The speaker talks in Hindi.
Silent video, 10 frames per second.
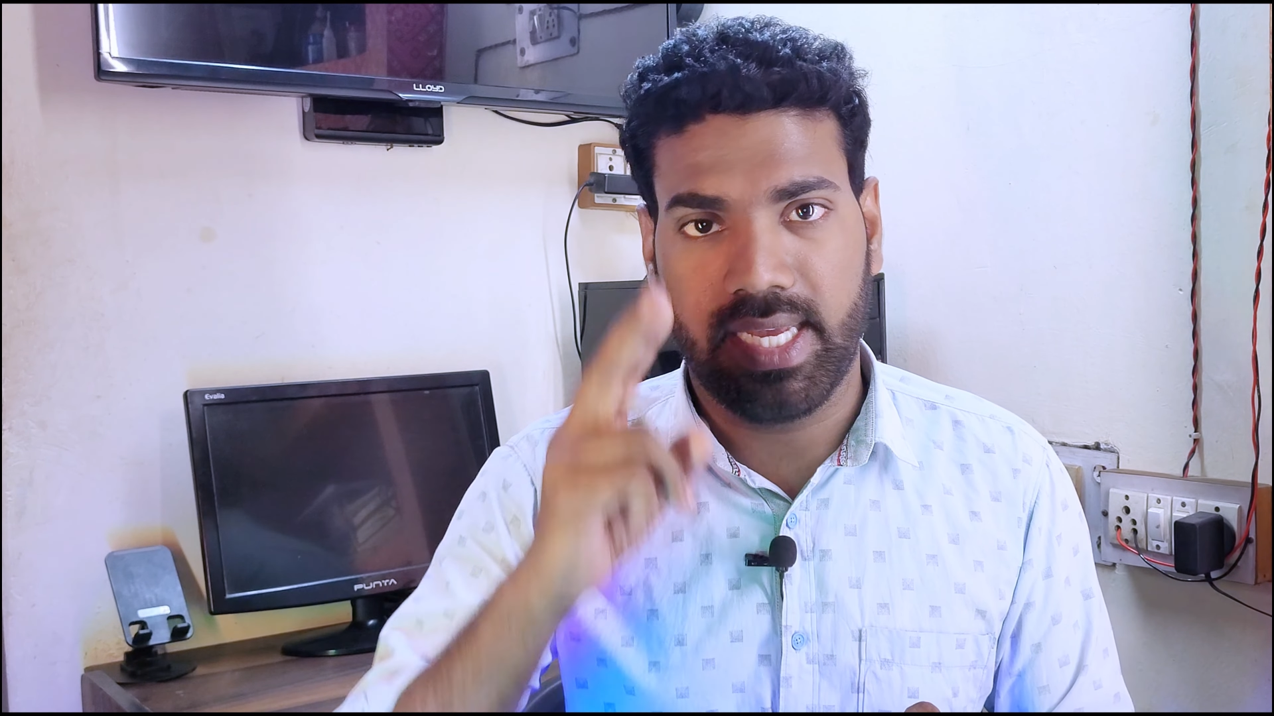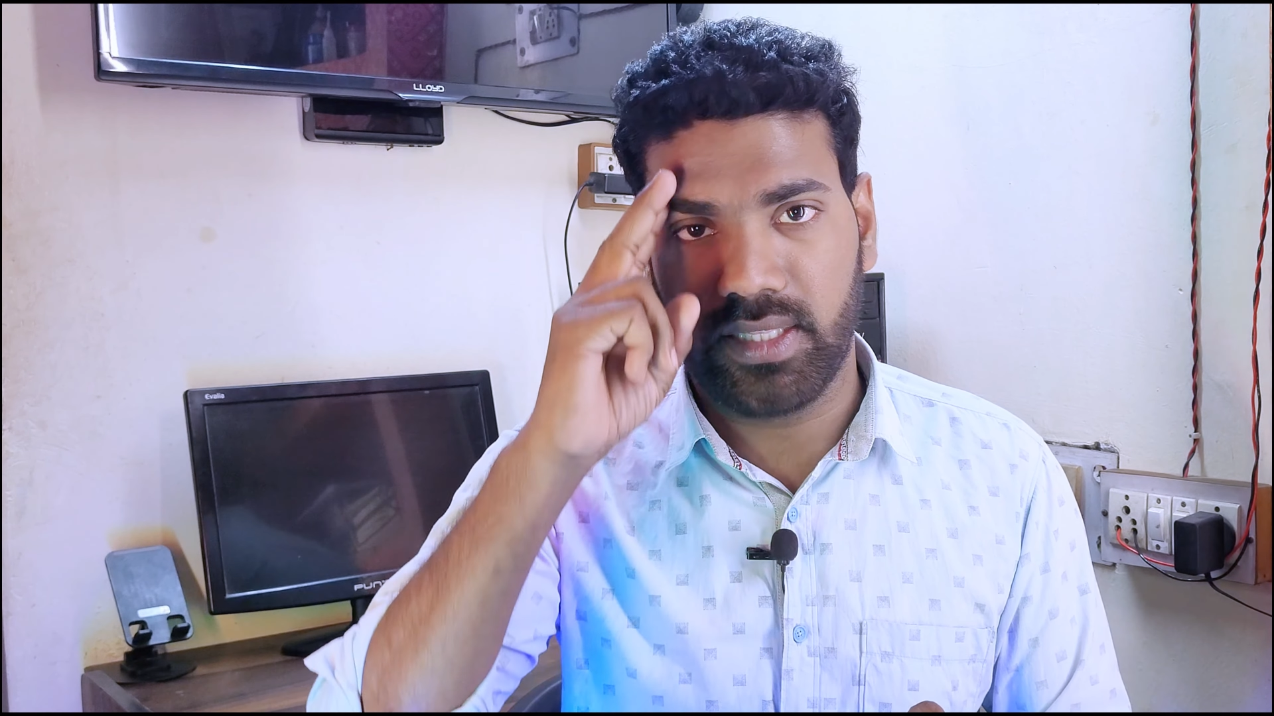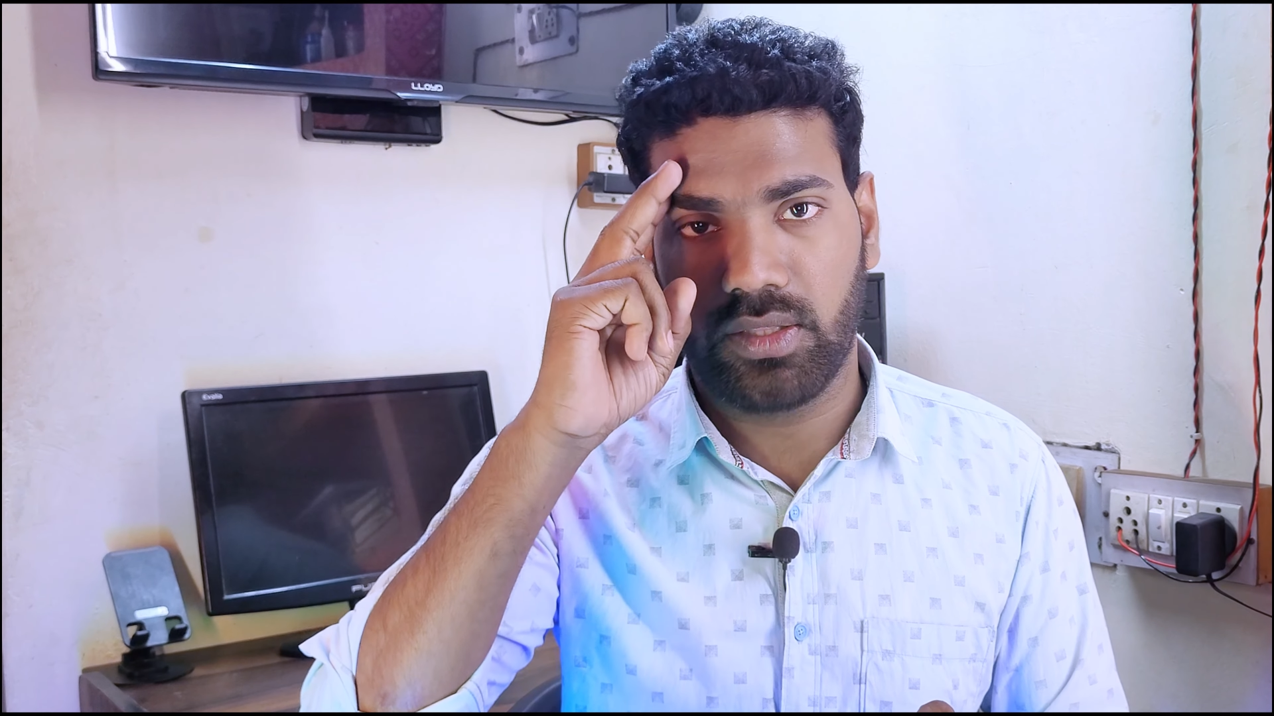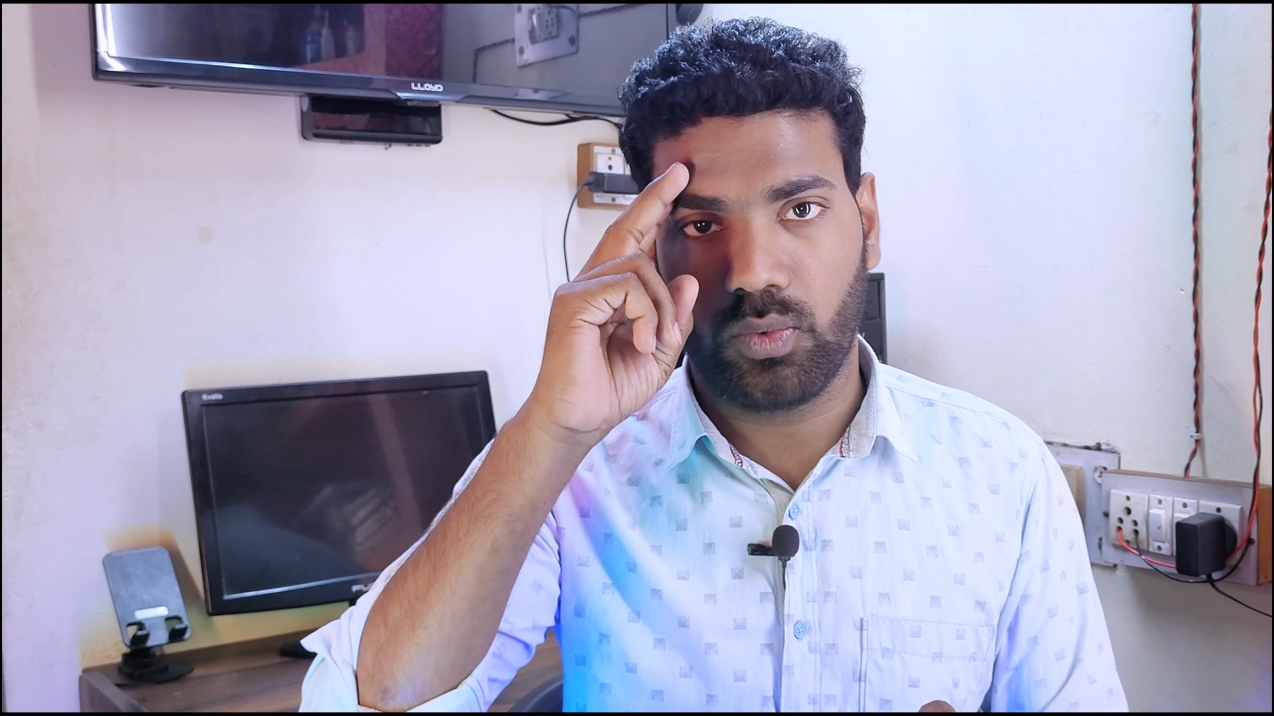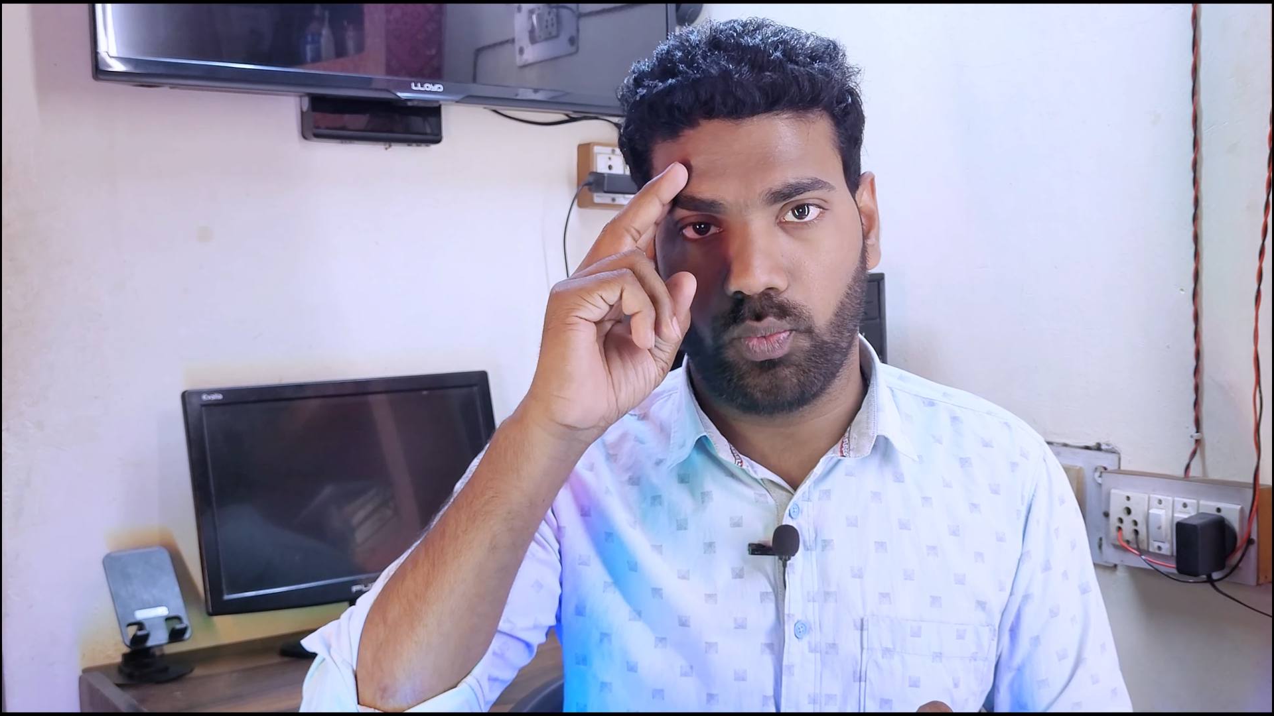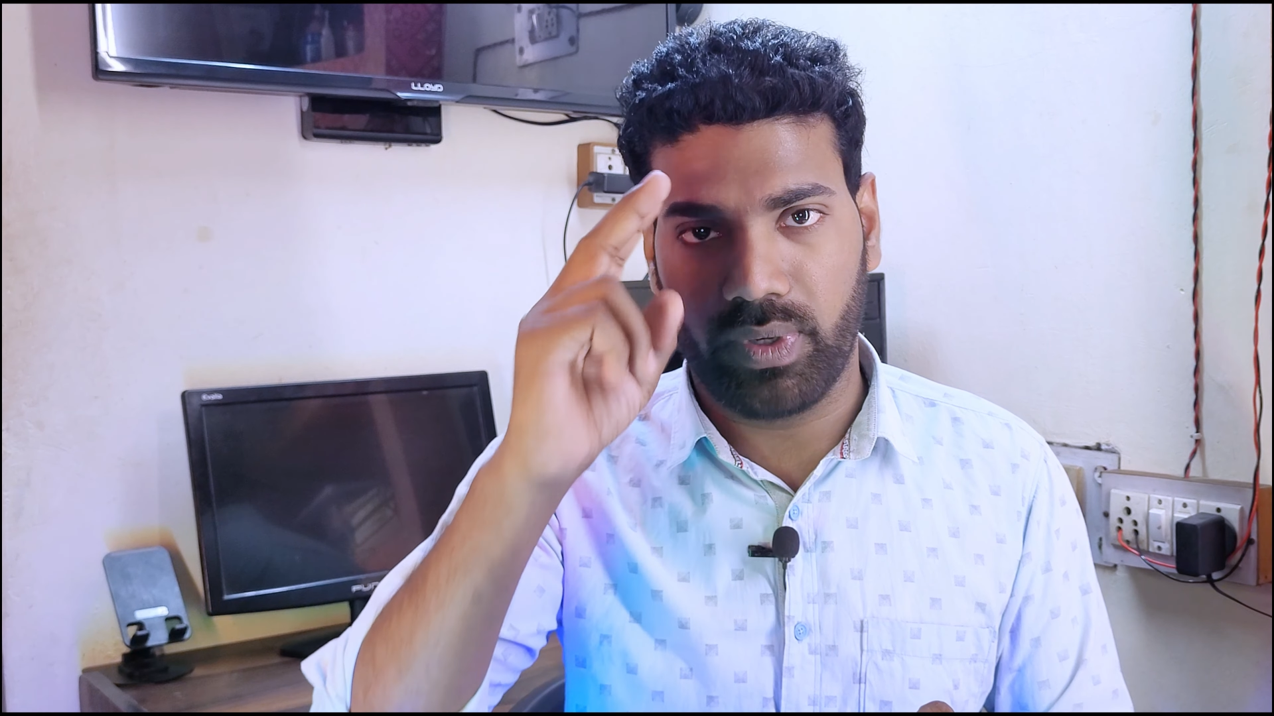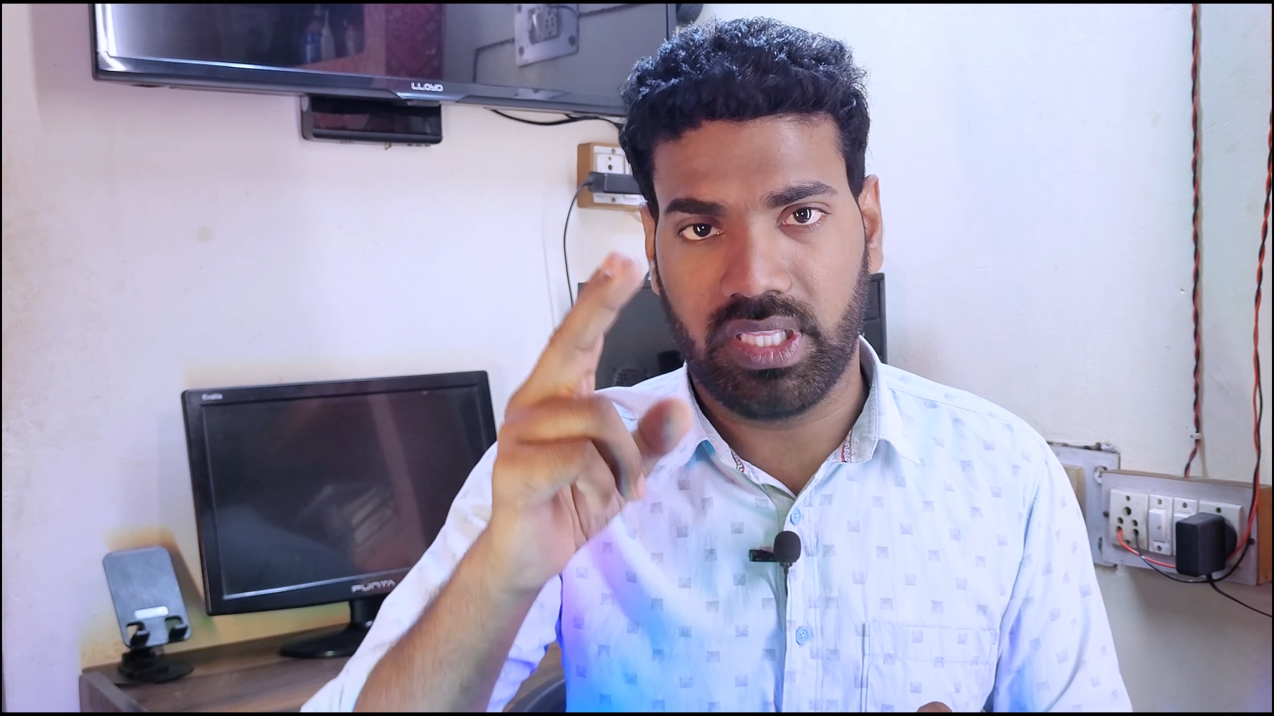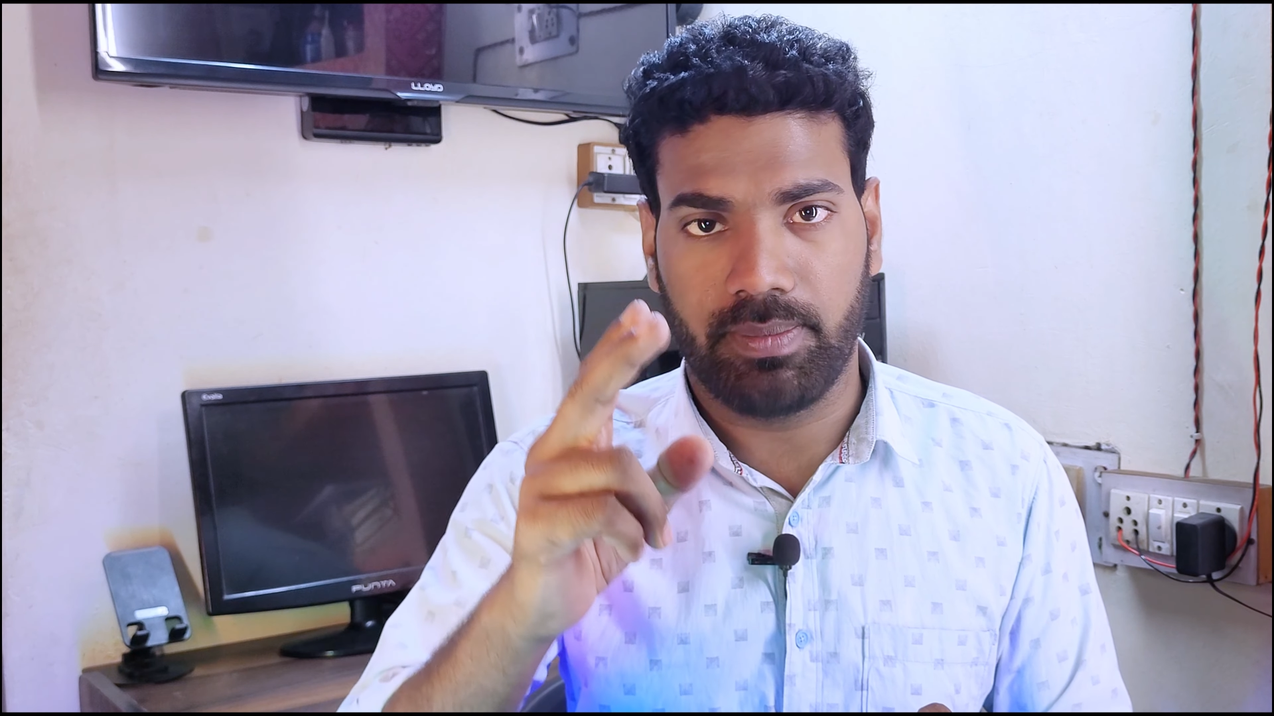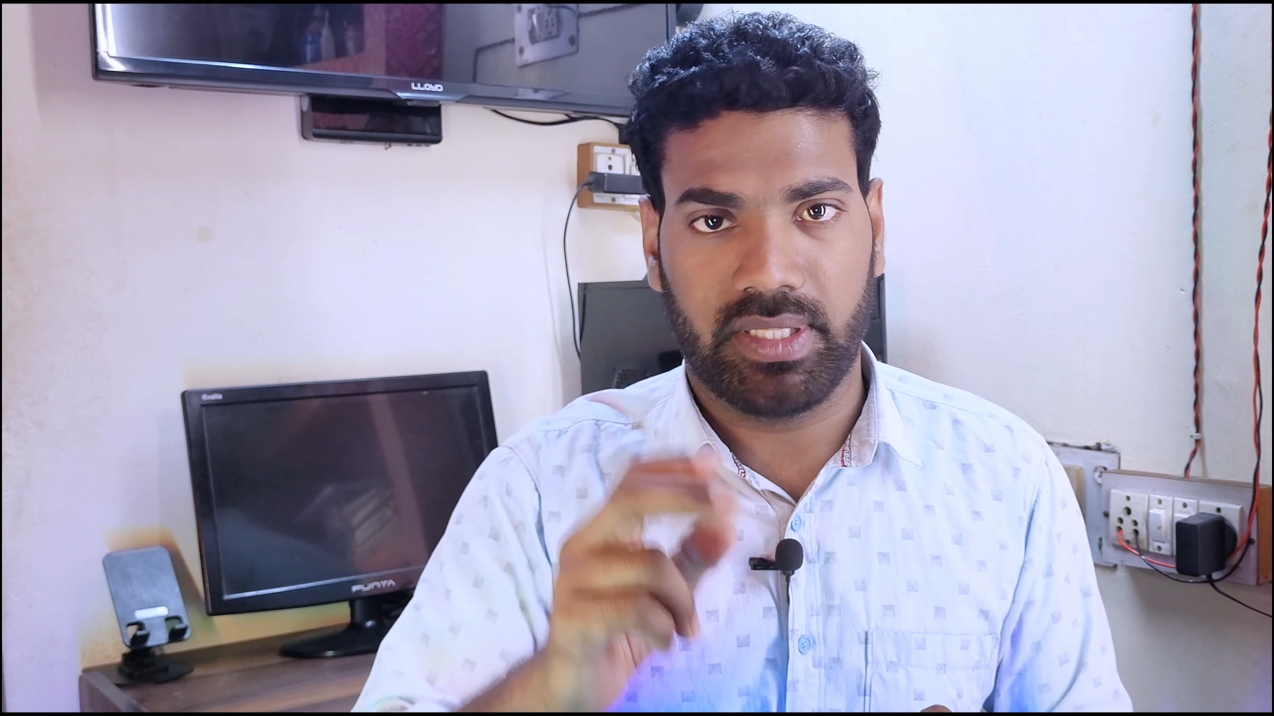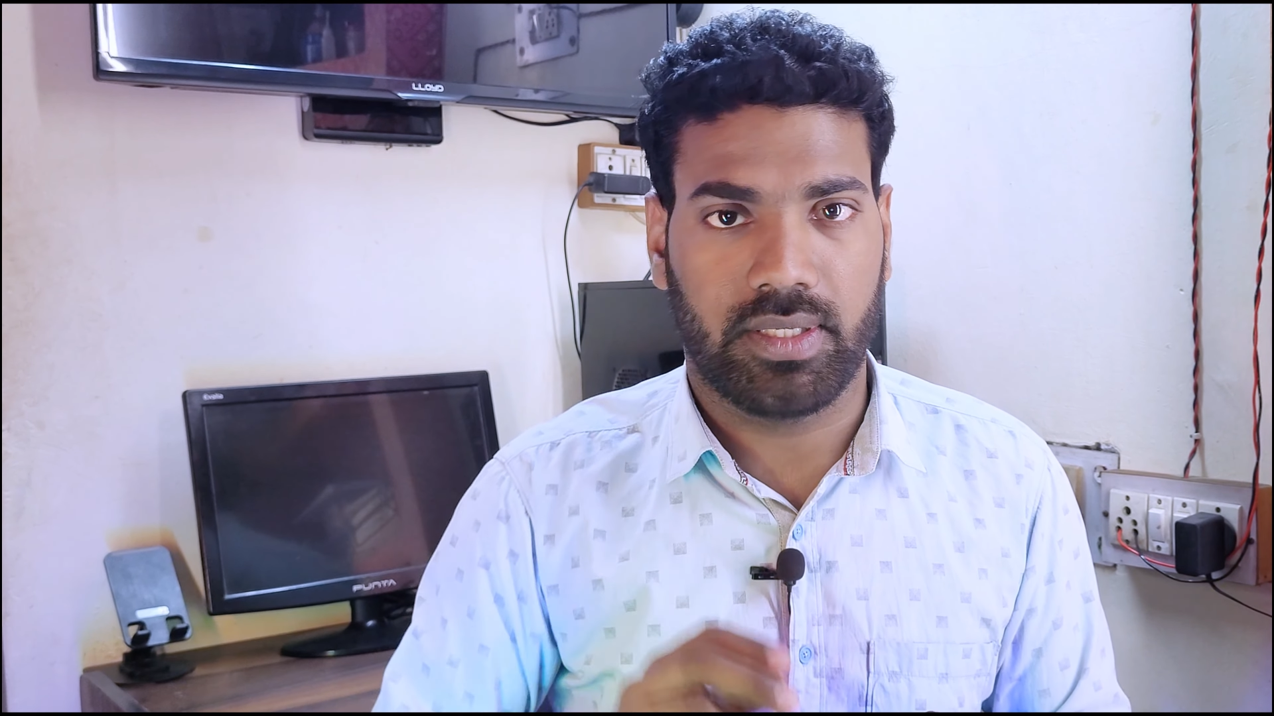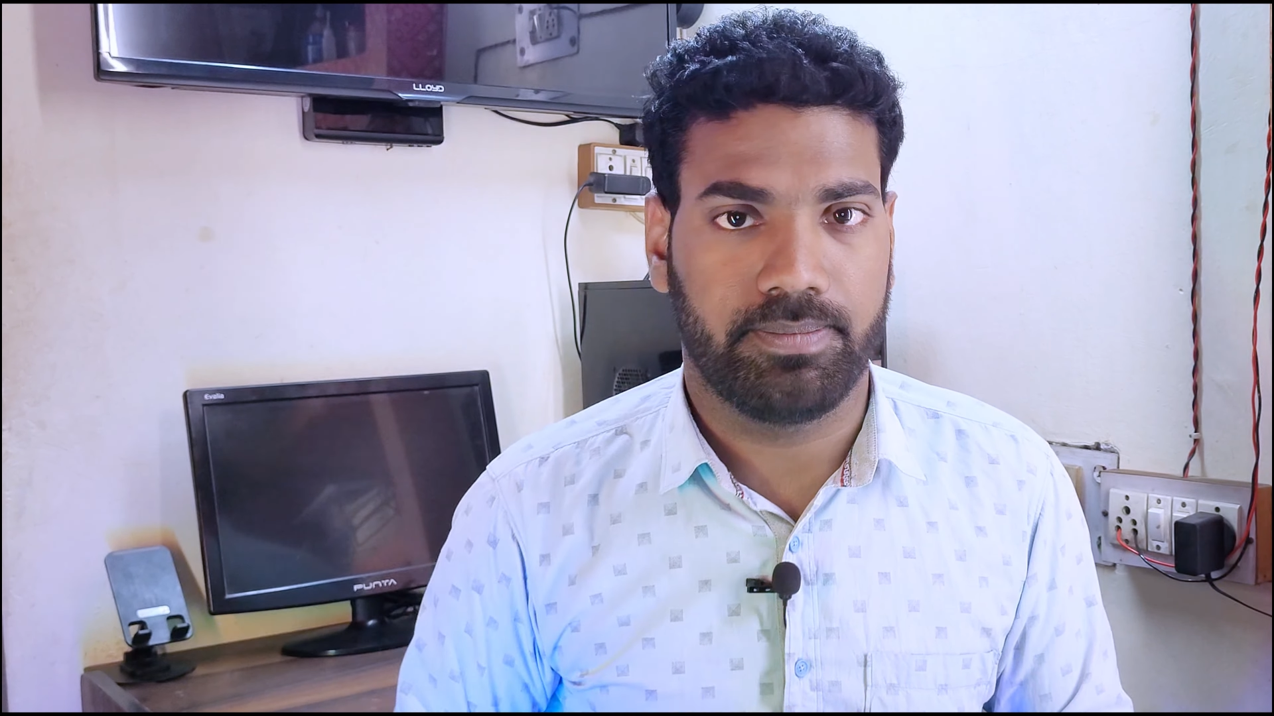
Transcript: हिंद वंदे मातरम